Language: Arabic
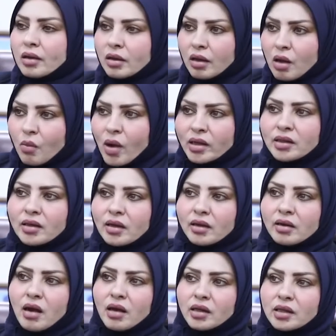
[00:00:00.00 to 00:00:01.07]
القوانين
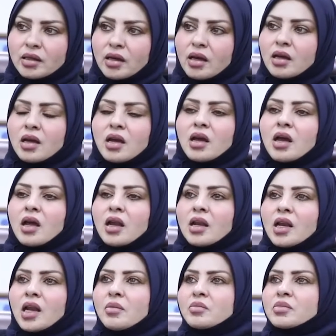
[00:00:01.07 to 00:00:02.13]
العراقية
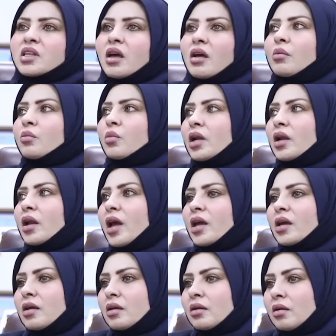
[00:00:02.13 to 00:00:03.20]
لم تهمل
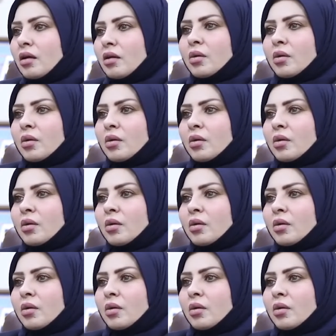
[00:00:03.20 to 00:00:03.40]
أي